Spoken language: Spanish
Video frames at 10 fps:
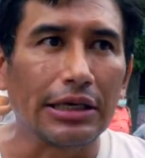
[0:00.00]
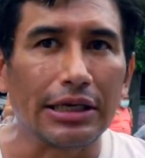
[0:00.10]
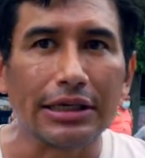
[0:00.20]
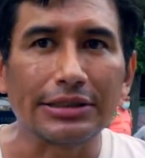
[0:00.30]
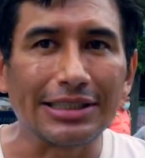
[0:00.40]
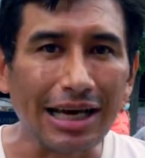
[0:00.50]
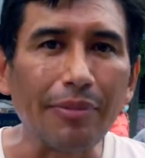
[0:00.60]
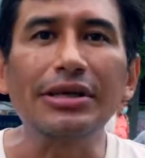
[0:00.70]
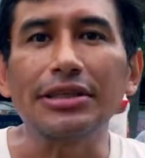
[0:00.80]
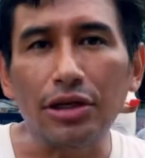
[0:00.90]
eh, sean
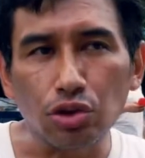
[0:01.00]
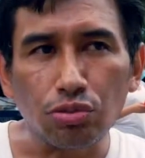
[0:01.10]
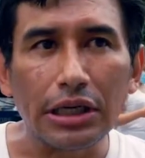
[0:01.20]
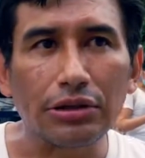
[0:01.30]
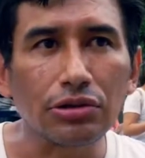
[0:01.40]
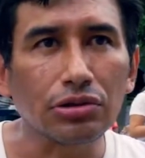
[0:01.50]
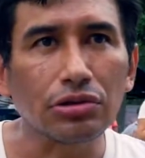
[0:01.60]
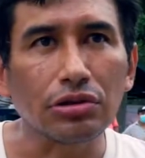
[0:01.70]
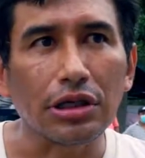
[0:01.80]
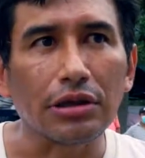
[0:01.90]
más seres humanos,
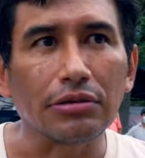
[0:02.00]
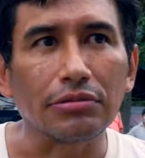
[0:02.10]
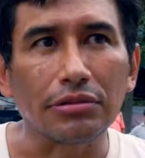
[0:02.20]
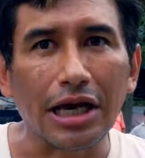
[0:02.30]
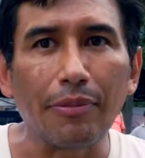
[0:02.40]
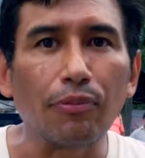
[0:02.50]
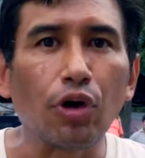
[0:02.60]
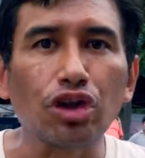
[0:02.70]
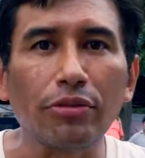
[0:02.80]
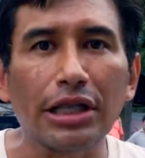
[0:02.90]
eh, tengan un
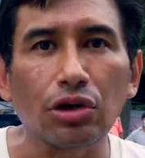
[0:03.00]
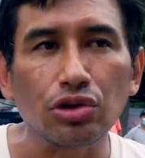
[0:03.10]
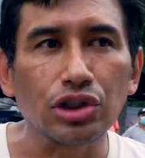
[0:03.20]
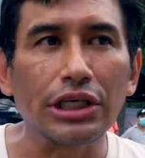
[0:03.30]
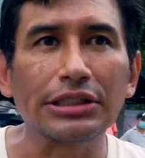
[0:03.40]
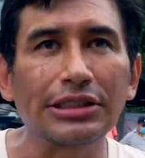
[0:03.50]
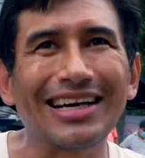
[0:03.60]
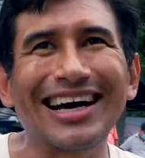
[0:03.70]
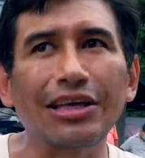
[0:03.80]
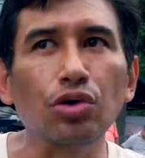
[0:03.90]
poquito más de
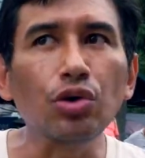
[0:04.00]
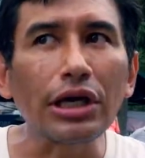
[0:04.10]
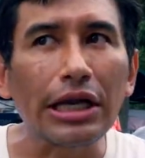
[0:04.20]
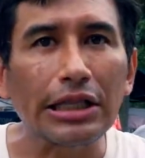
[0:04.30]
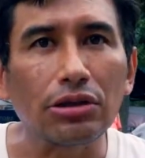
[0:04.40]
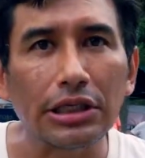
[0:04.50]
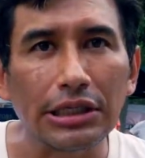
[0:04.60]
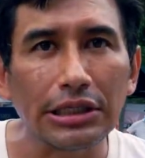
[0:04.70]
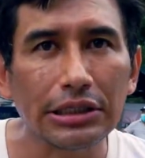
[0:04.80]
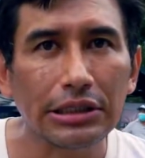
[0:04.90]
conciencia, ayuden al que no
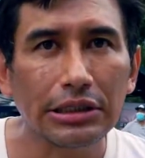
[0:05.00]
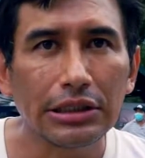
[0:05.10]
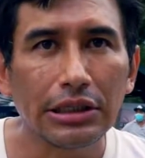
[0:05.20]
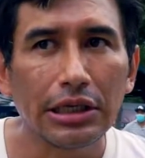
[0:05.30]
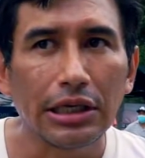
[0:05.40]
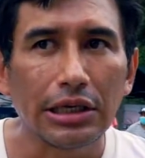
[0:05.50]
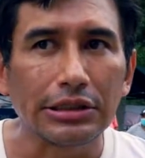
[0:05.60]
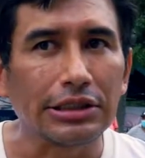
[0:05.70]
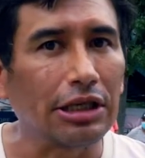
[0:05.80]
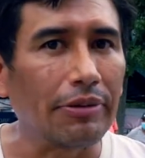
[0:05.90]
tiene.
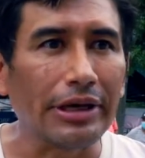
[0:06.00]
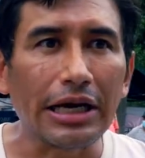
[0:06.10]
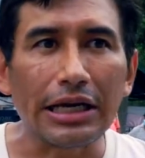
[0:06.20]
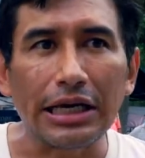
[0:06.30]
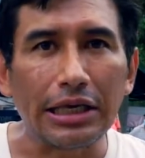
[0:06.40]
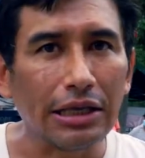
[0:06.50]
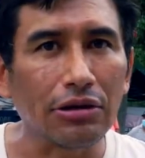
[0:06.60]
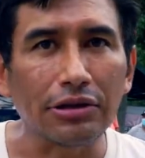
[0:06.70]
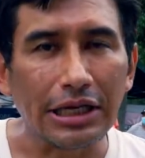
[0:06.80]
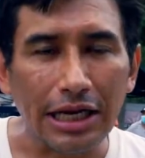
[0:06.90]
Si le ven al
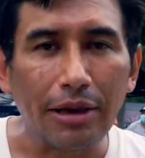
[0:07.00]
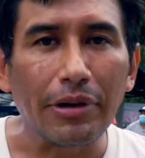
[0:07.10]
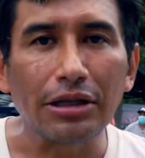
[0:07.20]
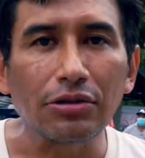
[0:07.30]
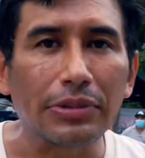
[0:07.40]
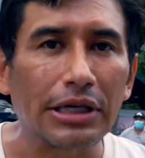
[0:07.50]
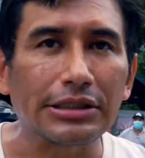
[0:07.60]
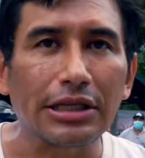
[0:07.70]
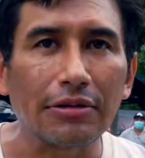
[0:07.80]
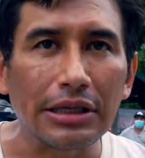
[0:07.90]
caído, denle la mano para que
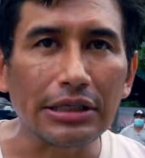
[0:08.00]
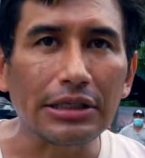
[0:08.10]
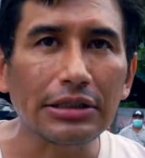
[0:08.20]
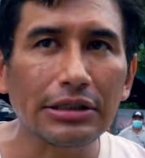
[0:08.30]
se levante.